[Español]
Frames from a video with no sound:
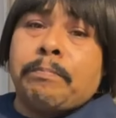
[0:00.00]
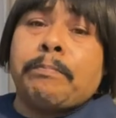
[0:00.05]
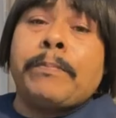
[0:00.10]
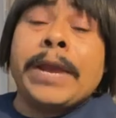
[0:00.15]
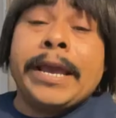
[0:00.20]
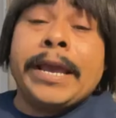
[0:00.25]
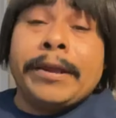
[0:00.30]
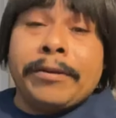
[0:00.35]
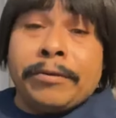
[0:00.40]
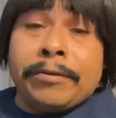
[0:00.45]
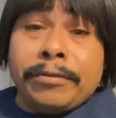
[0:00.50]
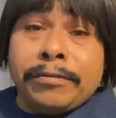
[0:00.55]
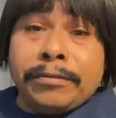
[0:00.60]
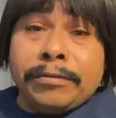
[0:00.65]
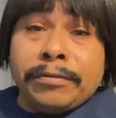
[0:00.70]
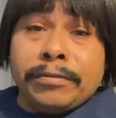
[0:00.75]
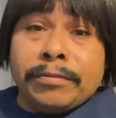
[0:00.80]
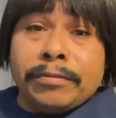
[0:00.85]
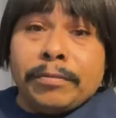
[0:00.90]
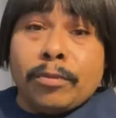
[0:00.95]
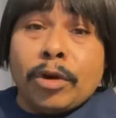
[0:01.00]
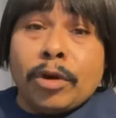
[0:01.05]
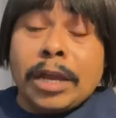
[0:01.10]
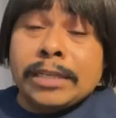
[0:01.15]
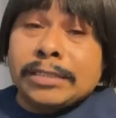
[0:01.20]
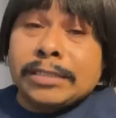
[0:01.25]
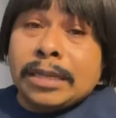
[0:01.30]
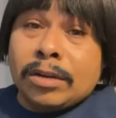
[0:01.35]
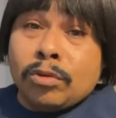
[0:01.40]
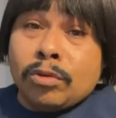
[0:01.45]
pero voy a
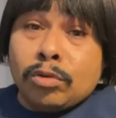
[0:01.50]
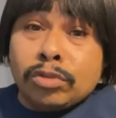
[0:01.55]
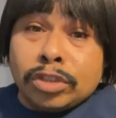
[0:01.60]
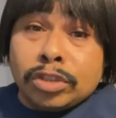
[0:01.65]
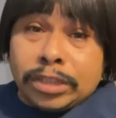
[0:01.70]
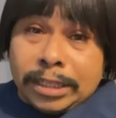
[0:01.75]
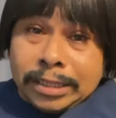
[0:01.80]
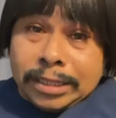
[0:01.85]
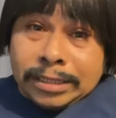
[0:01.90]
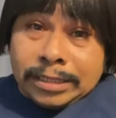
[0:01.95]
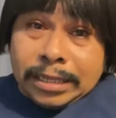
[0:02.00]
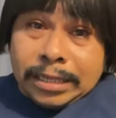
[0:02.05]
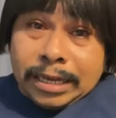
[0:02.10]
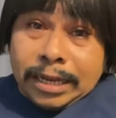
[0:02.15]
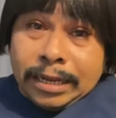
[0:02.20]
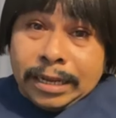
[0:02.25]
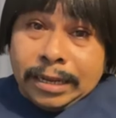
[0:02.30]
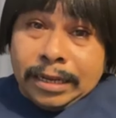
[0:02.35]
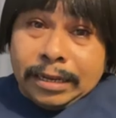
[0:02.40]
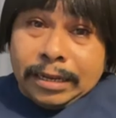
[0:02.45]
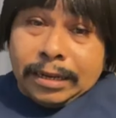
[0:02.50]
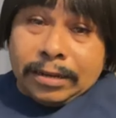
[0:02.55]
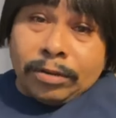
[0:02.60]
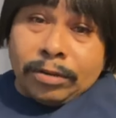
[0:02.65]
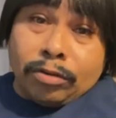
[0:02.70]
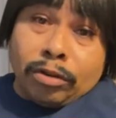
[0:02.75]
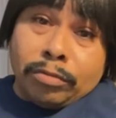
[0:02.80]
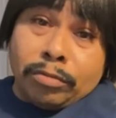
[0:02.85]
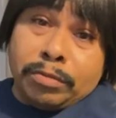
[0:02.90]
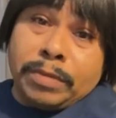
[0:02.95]
hacer justicia ¿eh?
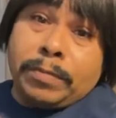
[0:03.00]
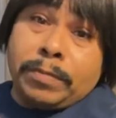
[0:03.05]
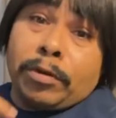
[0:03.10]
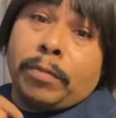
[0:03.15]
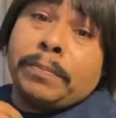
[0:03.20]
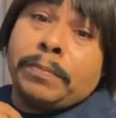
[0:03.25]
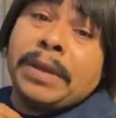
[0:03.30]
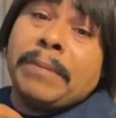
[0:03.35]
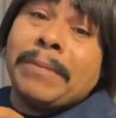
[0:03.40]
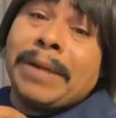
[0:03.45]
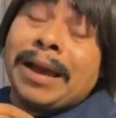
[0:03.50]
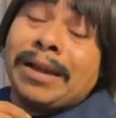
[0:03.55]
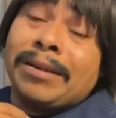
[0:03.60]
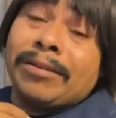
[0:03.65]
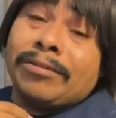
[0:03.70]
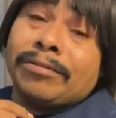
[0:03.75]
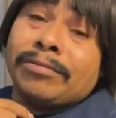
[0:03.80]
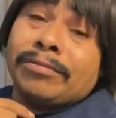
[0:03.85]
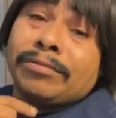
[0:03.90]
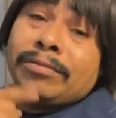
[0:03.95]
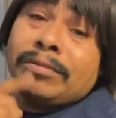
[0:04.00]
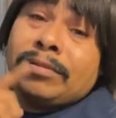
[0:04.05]
con mi propia mano.